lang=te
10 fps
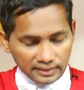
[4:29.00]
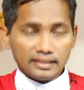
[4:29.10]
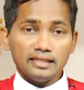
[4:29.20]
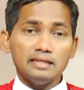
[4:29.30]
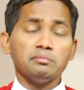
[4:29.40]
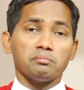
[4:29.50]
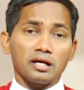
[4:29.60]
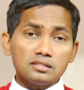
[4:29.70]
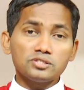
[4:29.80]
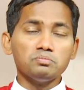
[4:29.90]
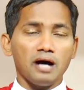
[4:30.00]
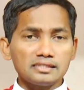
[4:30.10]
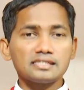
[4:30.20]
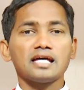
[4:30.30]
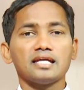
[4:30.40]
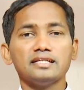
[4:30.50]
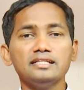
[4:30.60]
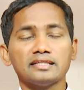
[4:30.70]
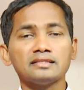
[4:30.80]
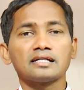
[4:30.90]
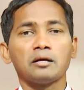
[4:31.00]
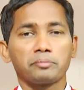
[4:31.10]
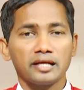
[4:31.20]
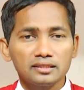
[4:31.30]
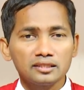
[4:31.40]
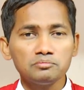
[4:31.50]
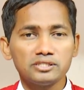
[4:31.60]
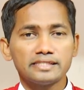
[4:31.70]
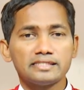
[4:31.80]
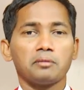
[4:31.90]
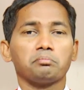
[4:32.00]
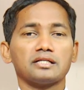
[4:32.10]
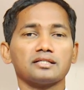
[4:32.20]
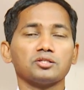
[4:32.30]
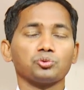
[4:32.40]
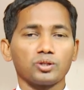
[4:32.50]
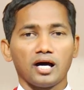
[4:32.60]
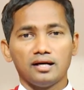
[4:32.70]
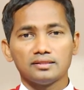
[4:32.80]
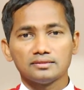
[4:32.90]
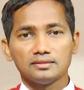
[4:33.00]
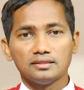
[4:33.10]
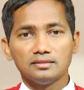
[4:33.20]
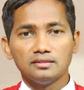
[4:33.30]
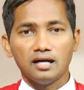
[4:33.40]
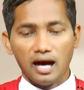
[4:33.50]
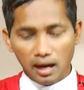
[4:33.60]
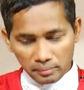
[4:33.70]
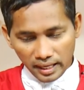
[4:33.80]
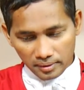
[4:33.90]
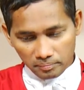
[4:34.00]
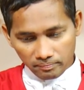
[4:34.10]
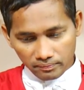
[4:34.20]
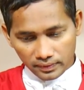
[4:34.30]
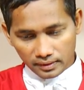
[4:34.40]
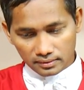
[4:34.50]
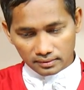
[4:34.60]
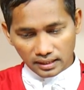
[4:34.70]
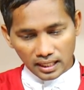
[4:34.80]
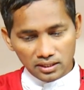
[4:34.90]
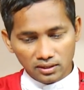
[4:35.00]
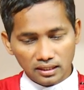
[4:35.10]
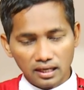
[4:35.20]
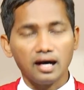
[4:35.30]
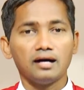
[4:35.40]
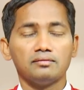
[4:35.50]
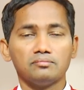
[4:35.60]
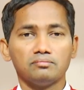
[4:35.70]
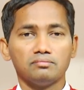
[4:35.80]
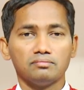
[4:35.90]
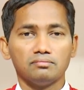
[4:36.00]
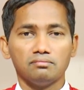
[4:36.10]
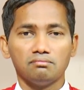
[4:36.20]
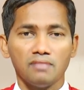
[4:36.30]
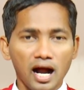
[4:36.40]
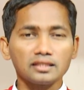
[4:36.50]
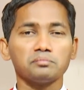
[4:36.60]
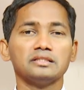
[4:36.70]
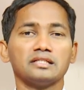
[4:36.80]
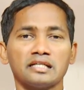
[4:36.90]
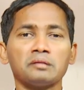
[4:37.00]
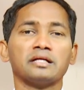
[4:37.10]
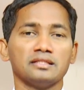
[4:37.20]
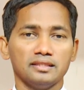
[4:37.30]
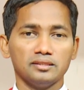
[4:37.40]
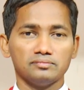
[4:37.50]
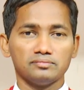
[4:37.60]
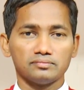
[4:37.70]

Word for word: అయితే ఈమె మనస్సు మార్చాలని ఎంతగా ప్రయత్నం చేసినప్పటికీ కూడా ఆమె తన యొక్క మాట మీద నిలబడింది